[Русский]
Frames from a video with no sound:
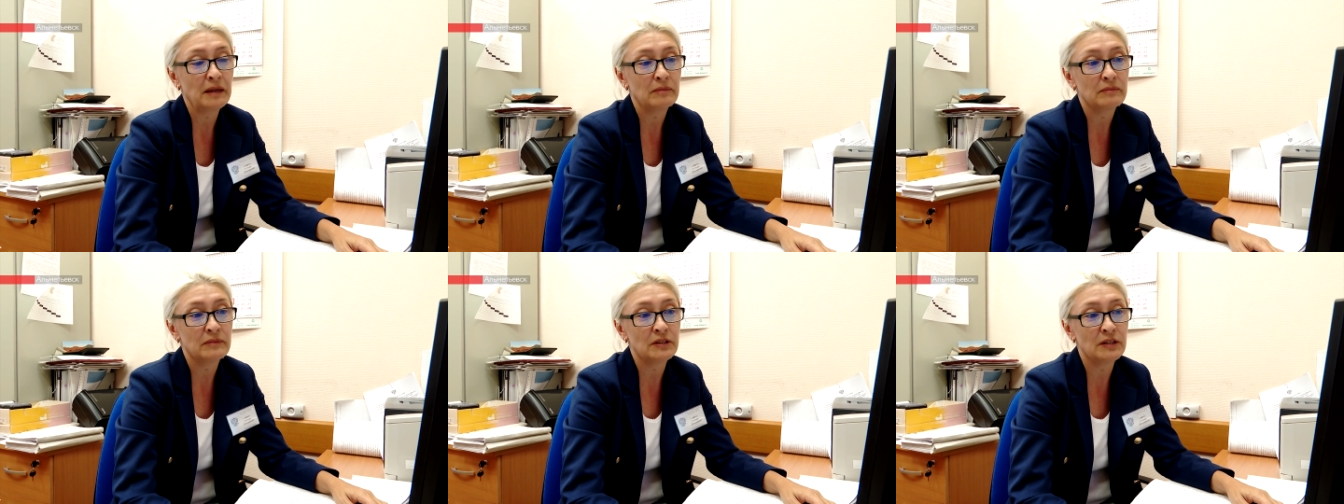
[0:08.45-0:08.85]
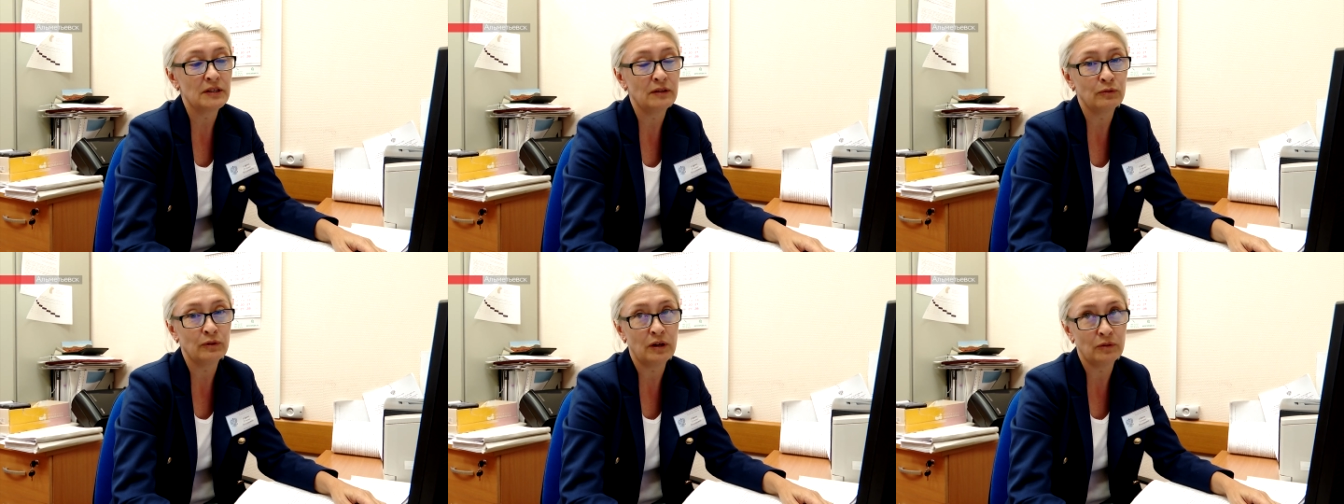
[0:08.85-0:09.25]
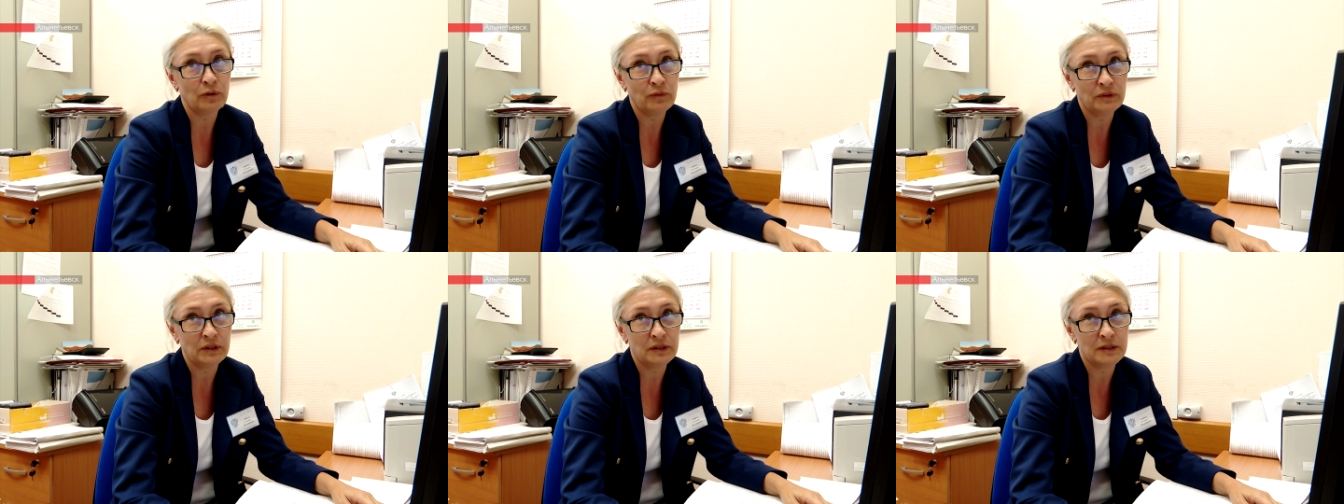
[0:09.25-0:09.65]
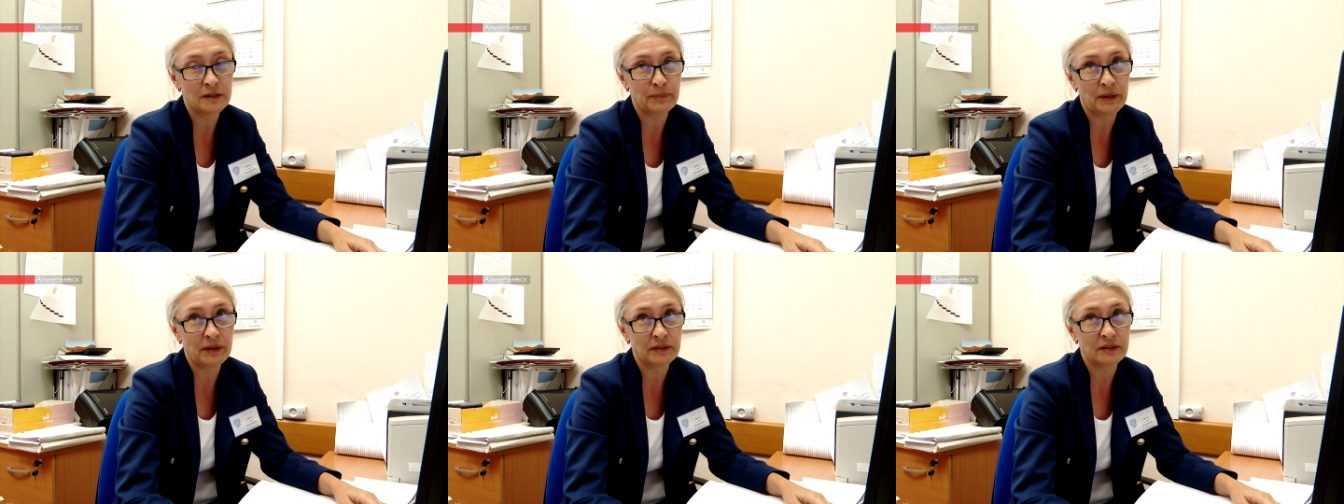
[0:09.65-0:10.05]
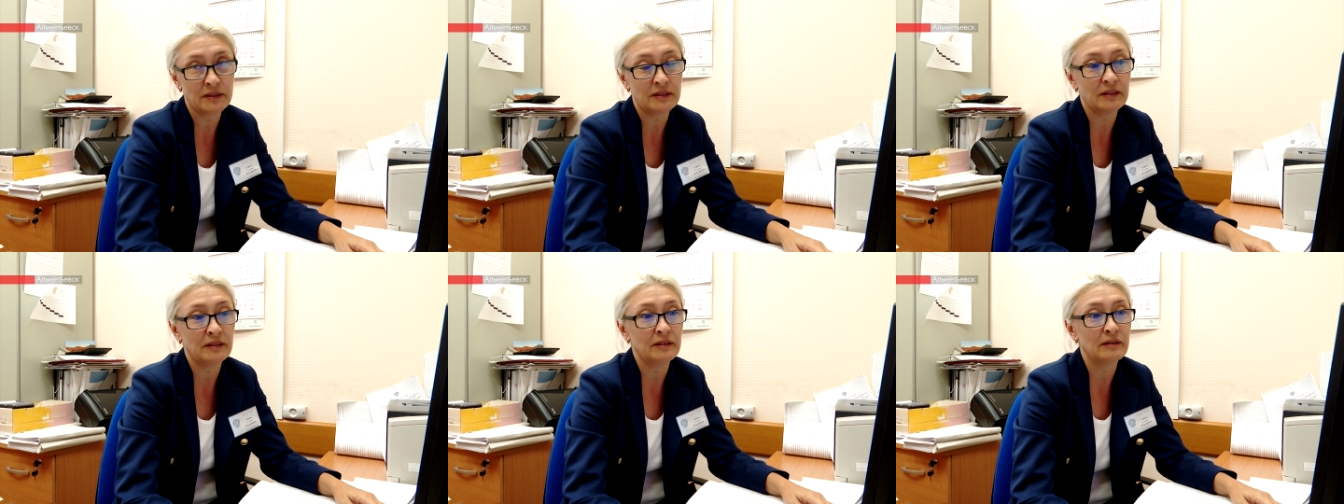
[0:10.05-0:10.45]
материал уголовной
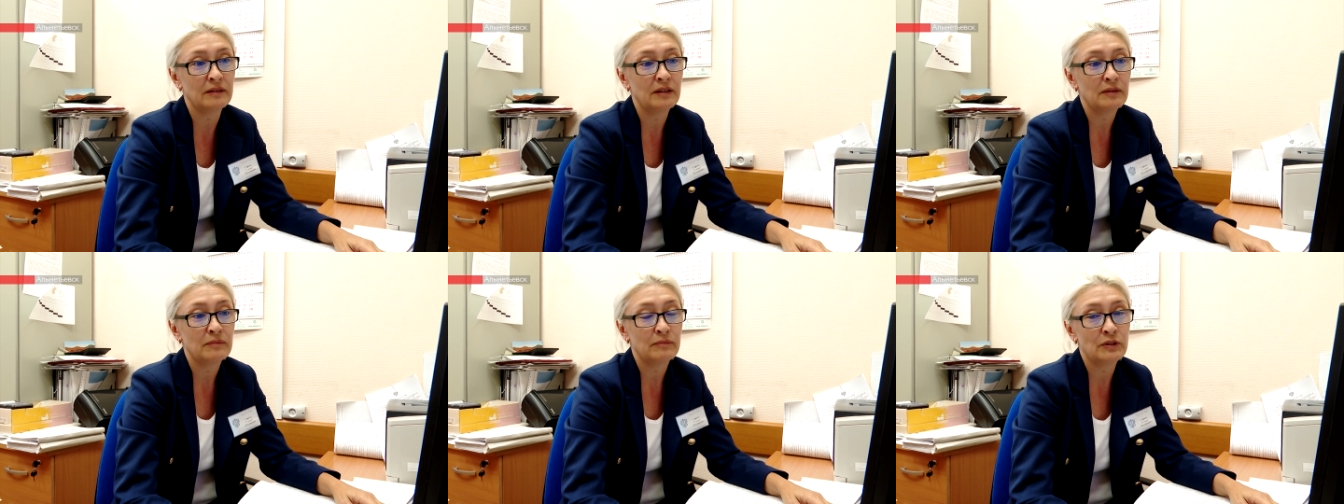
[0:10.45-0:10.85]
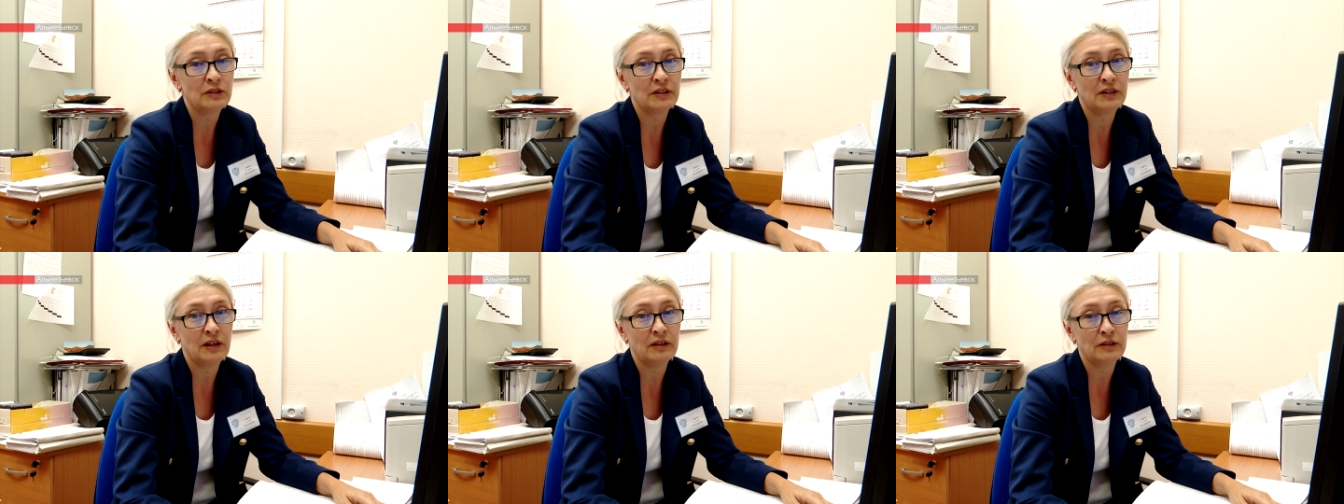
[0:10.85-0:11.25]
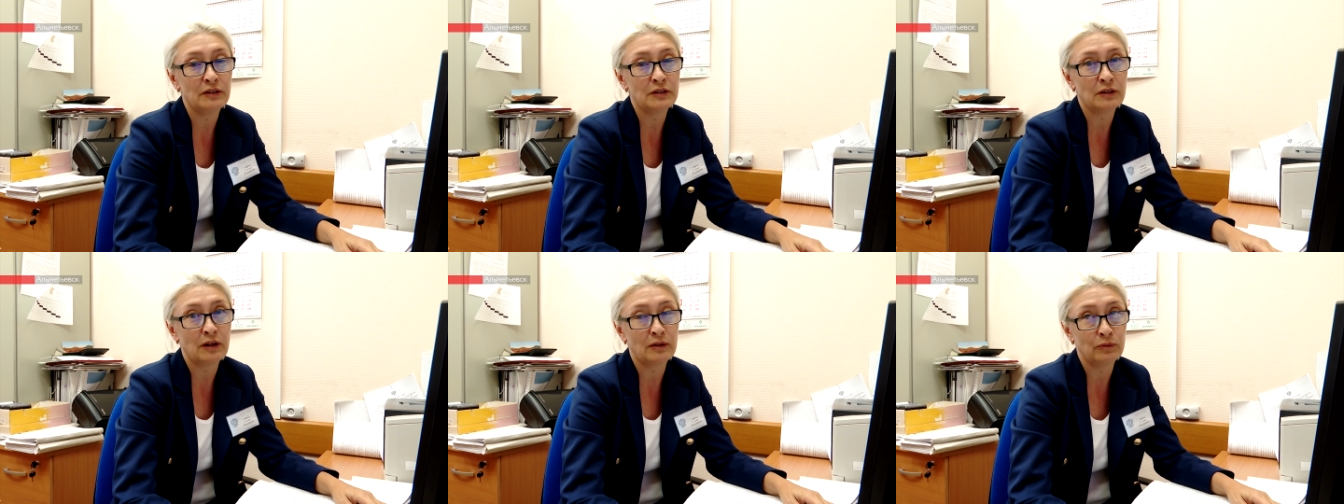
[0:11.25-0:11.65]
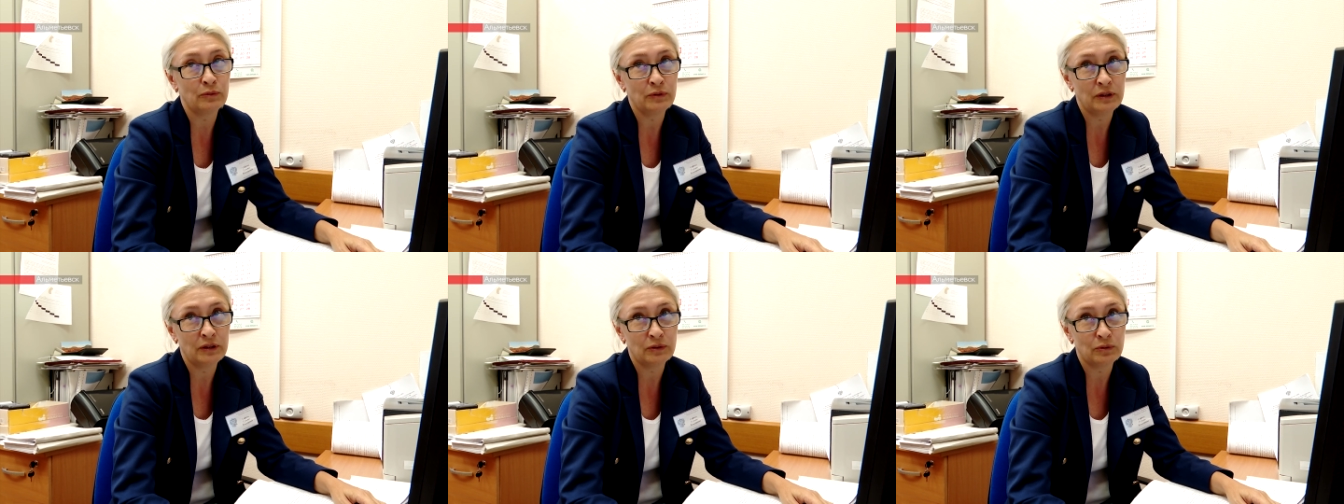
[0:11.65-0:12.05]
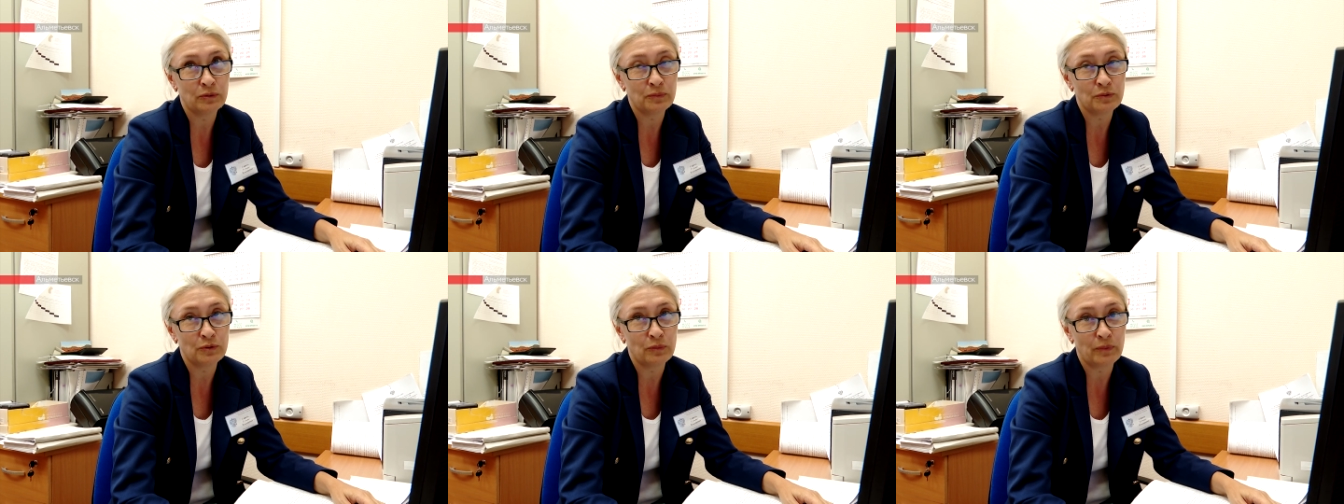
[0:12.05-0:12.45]
инспекции, материалы из колонии, которые
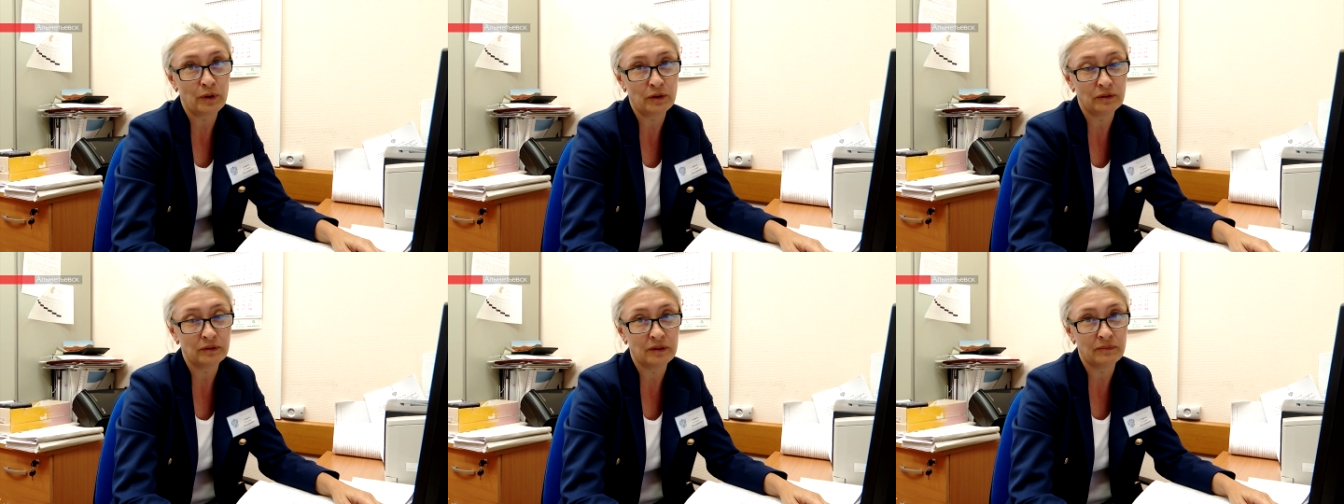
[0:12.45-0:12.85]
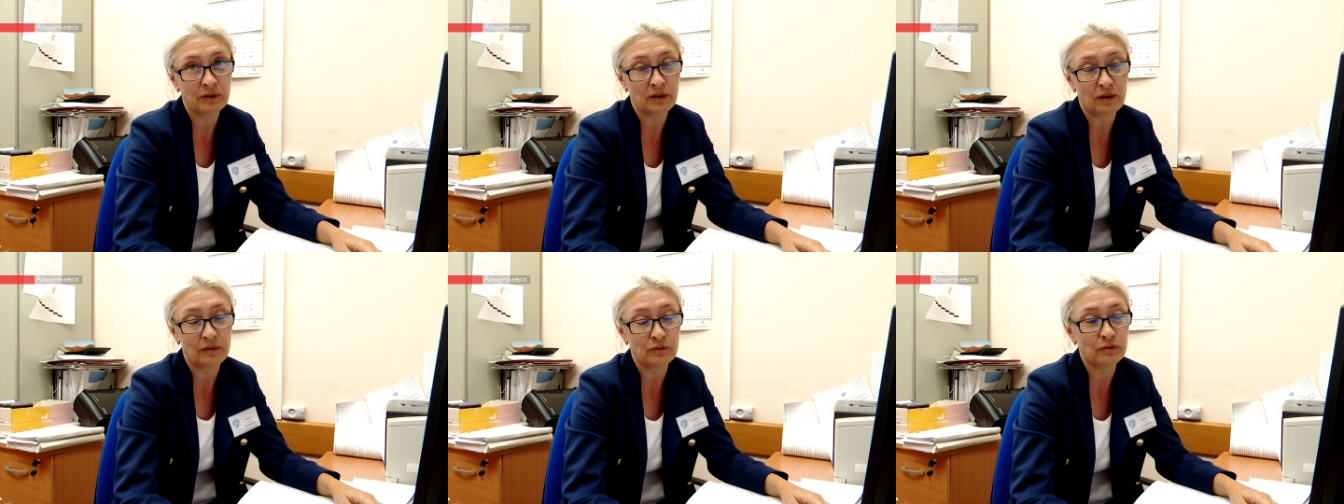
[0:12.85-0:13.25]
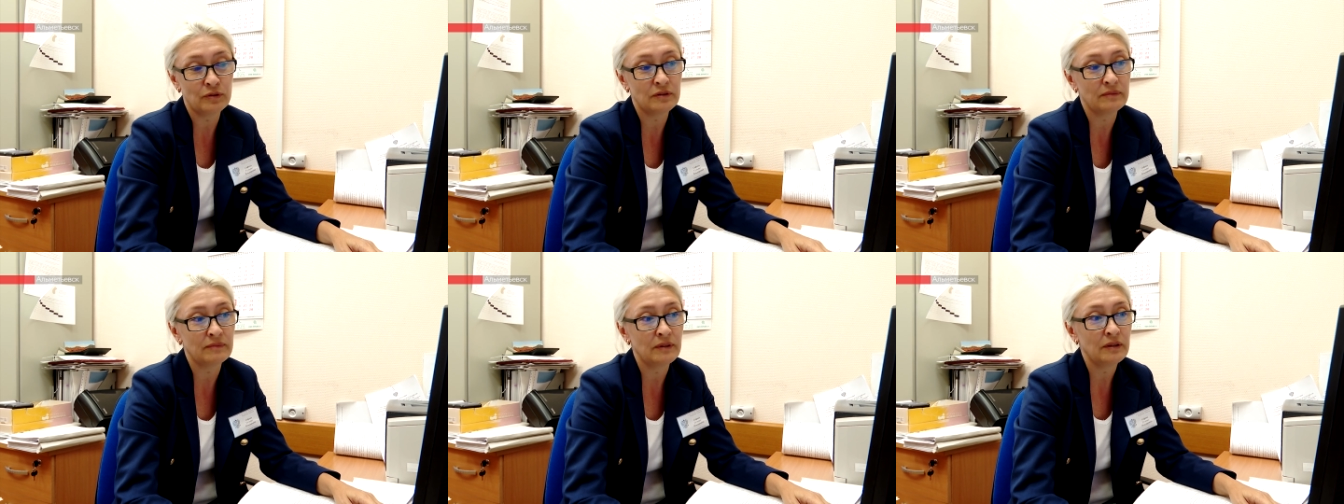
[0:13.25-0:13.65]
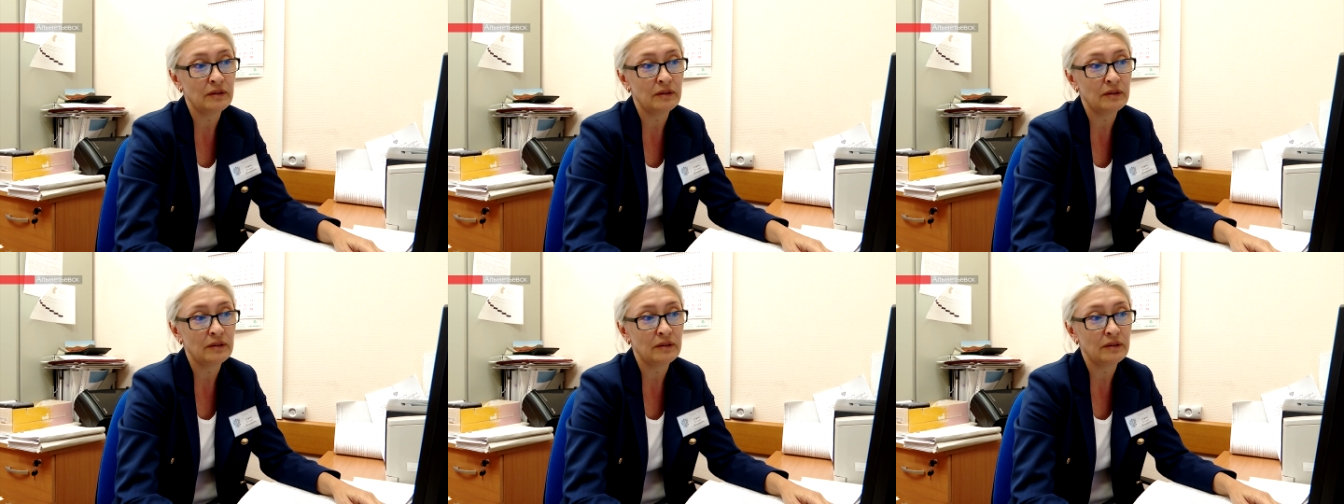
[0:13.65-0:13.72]
поступают к нам ИК-8.